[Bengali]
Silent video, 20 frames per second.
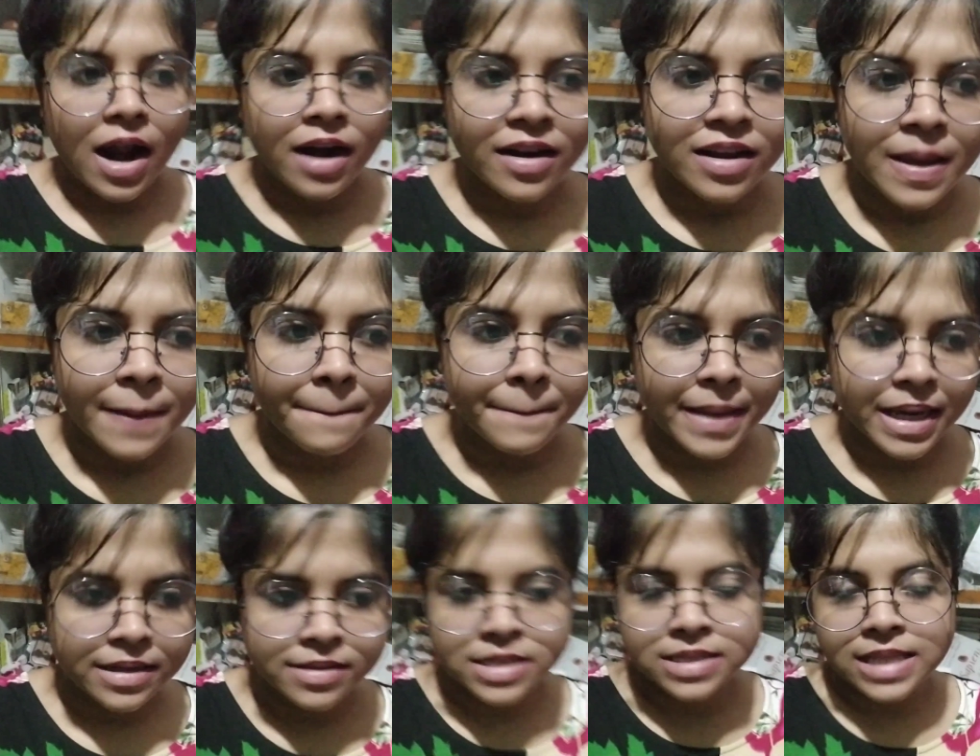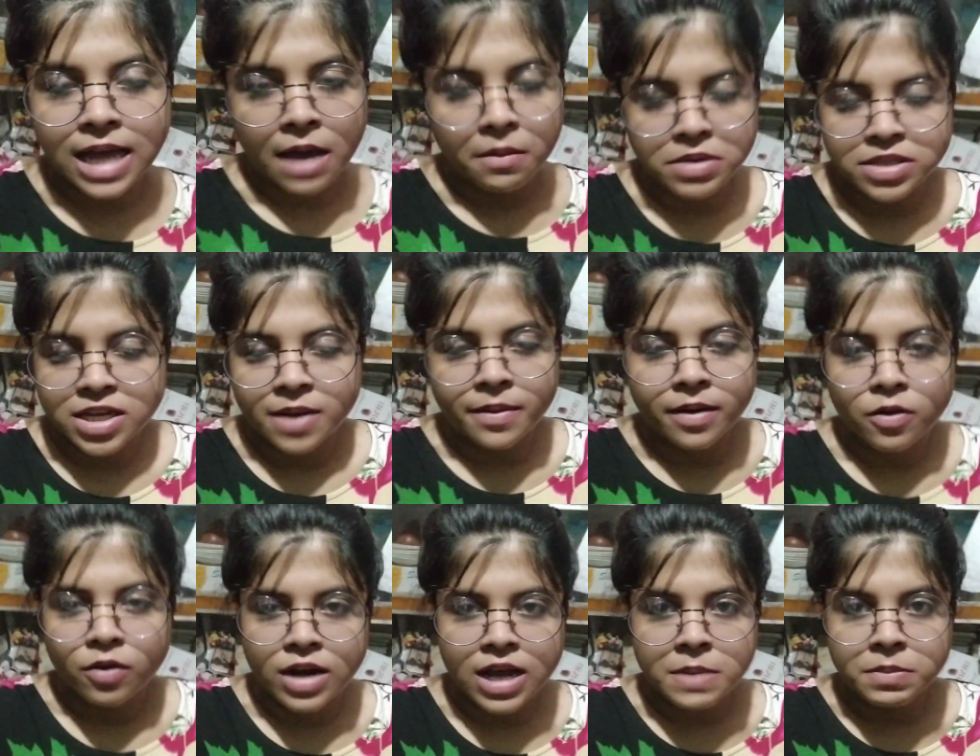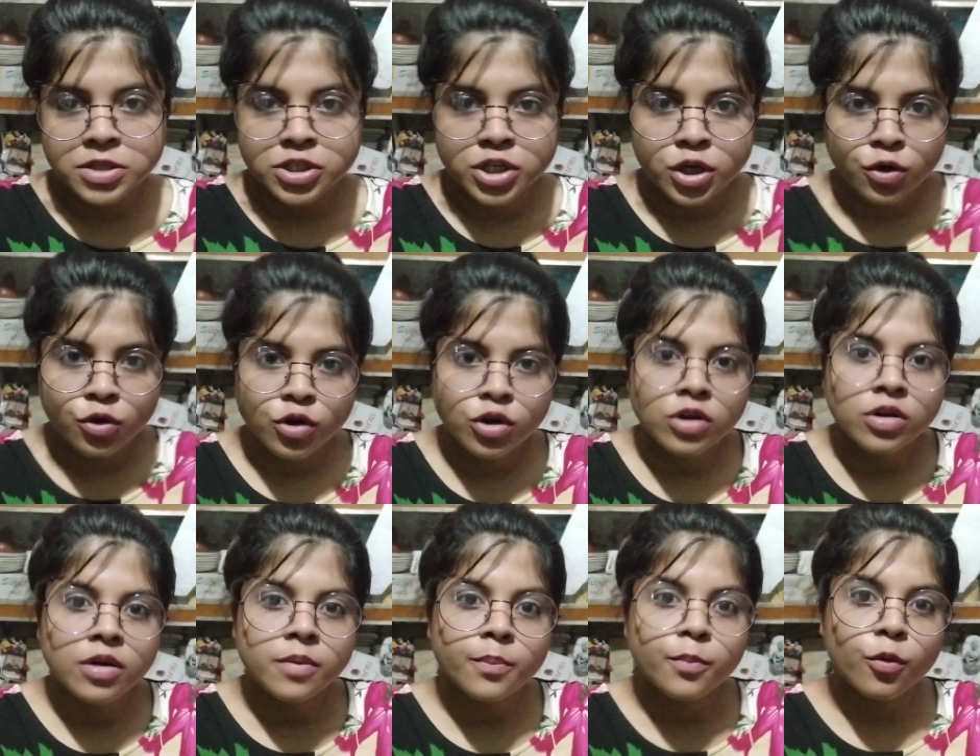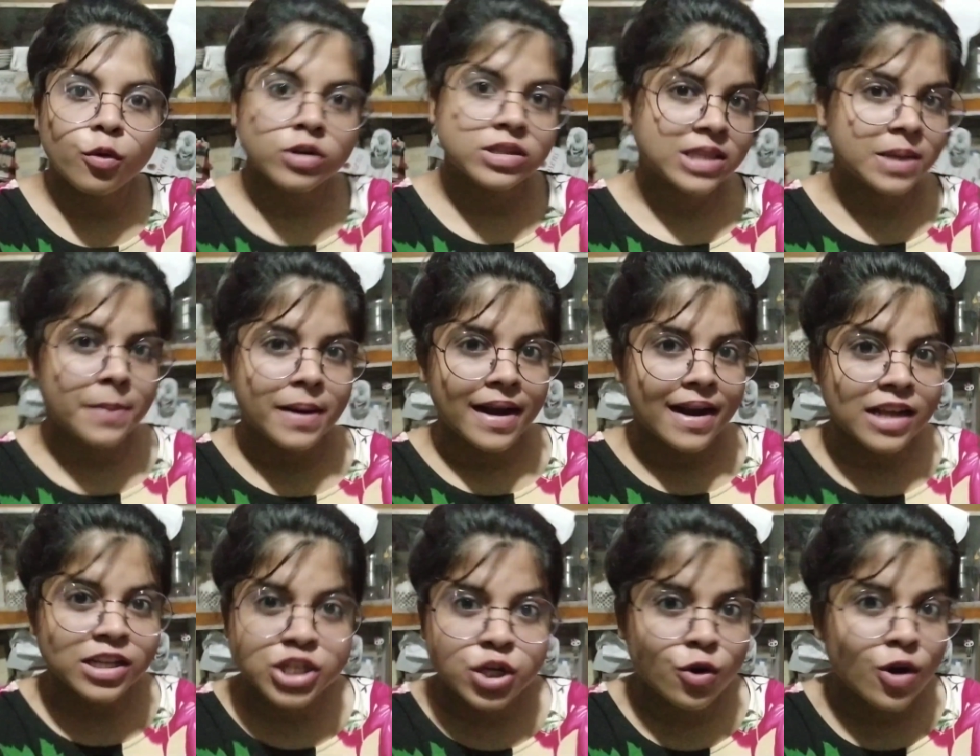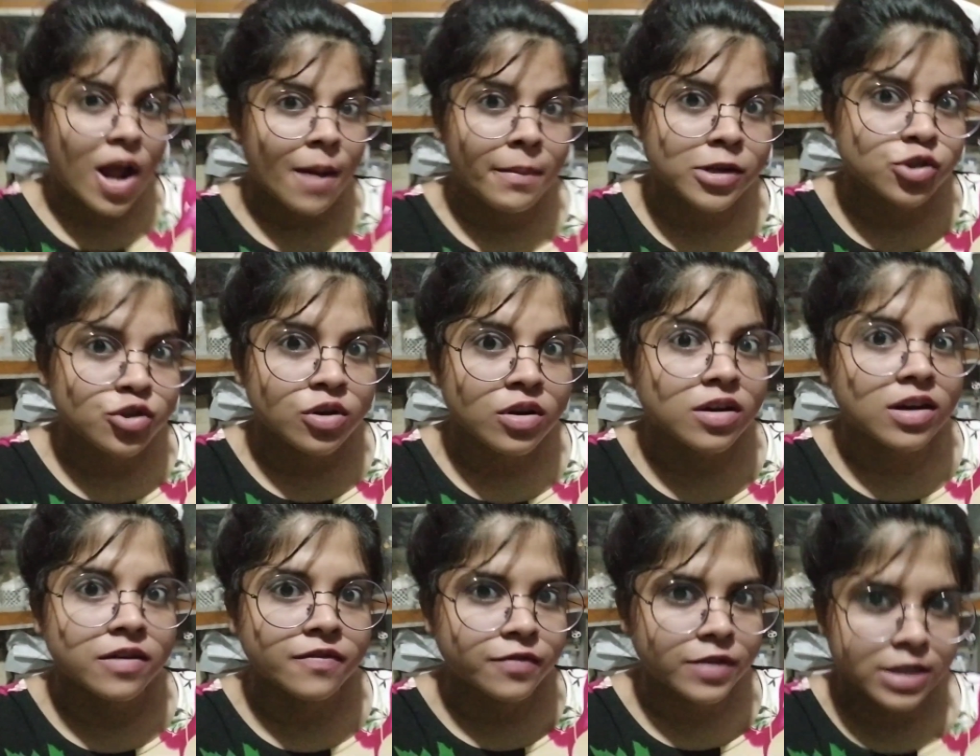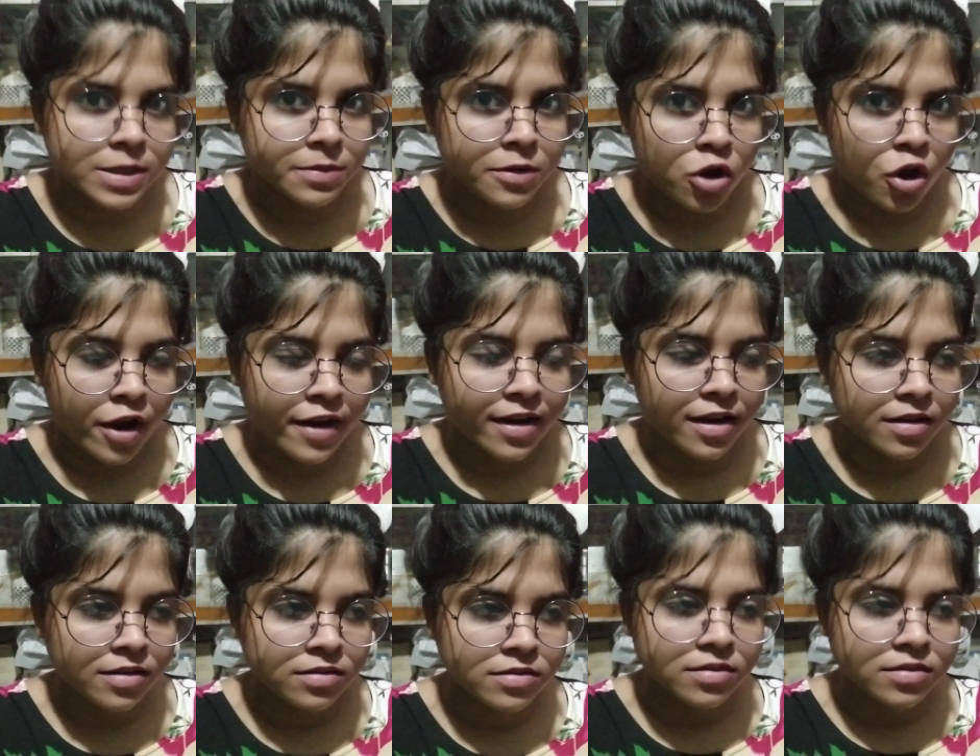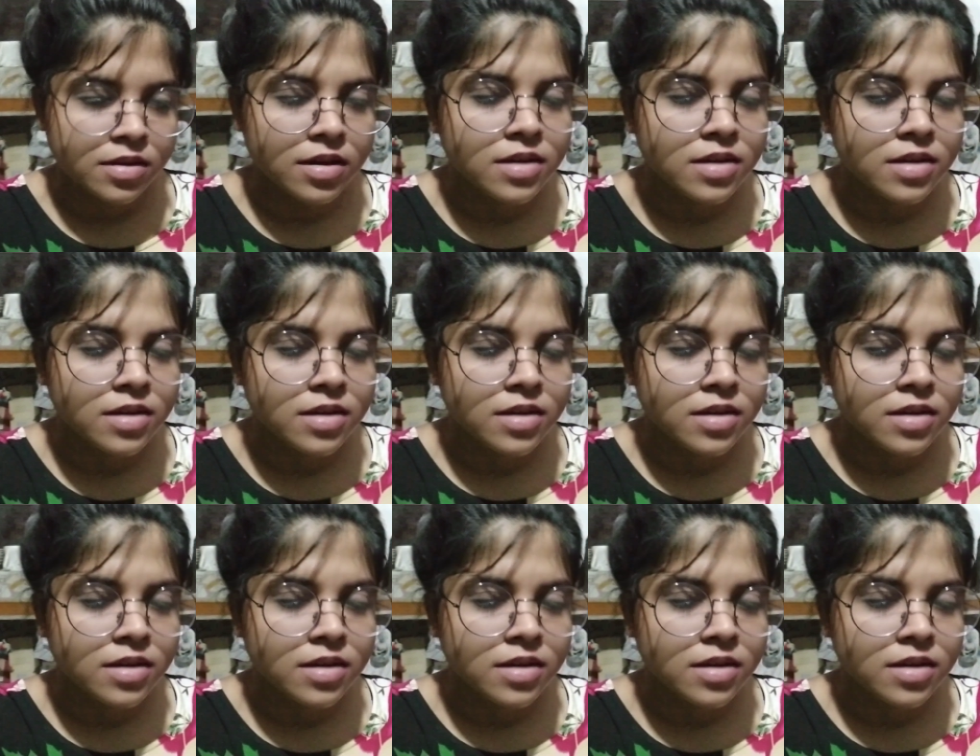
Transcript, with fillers: আর বেশি দামি জামা হলে আমি সেগুলো পরতে পারি না সেগুলো আমার জন্য কমফোর্টেবল হয় না